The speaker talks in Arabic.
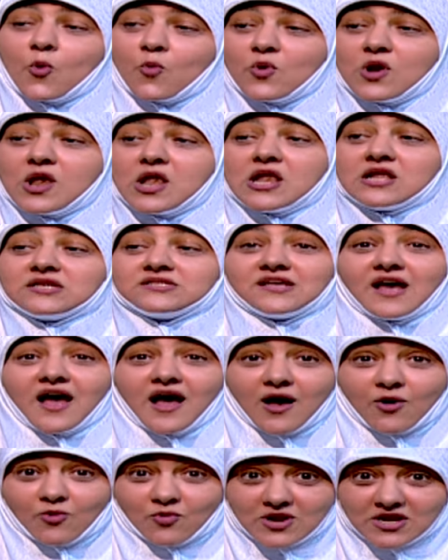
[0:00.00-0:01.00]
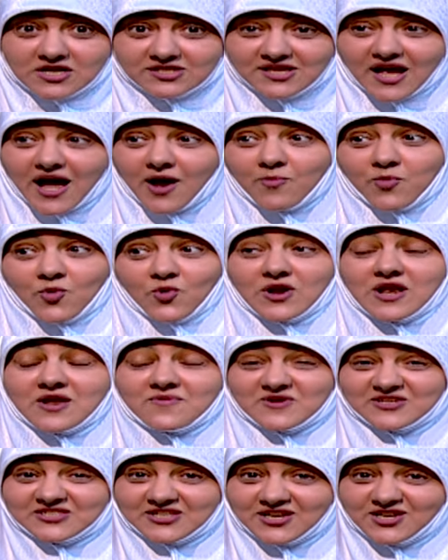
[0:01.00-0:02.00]
واللي, واللي صاحبه اللي
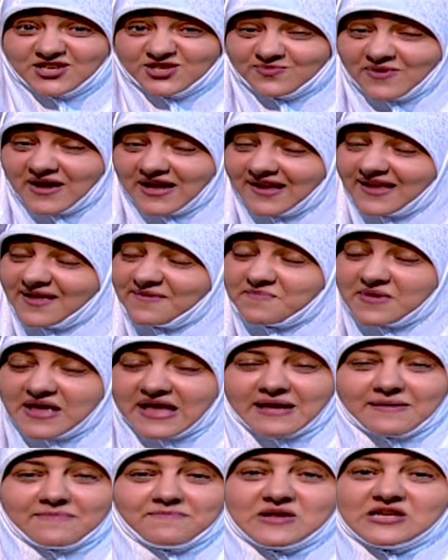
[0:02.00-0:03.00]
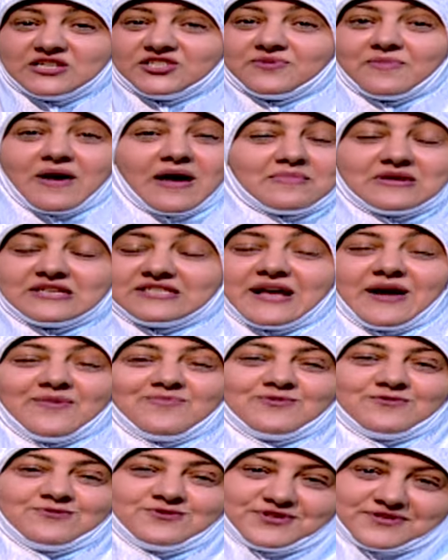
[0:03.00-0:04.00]
ما يصليش معاه ما يكملش معاه ما
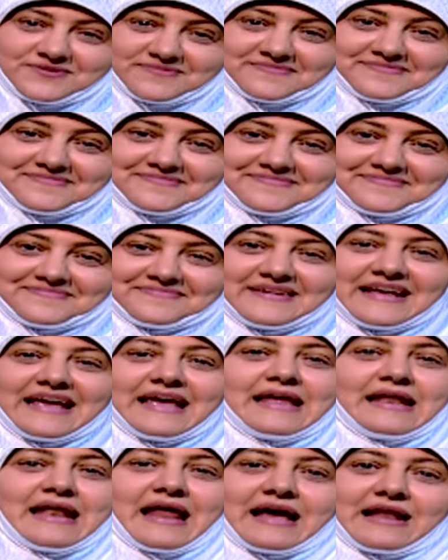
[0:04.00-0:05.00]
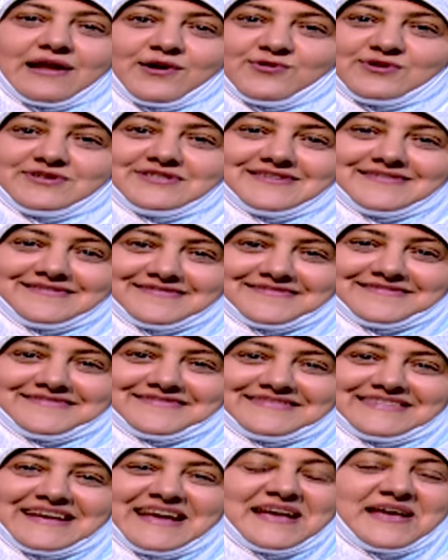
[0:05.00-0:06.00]
يصاحبوش إيه الحلاوة دي؟
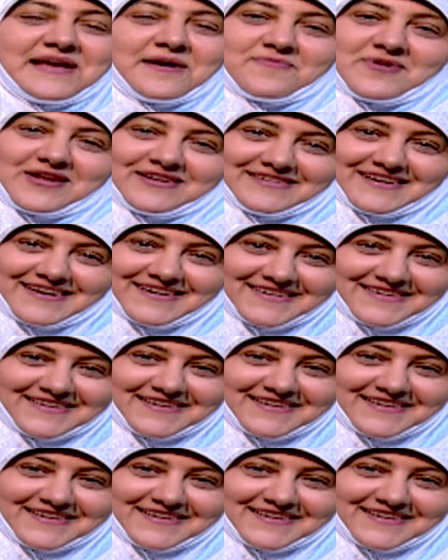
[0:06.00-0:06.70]
إيه الجمال ده؟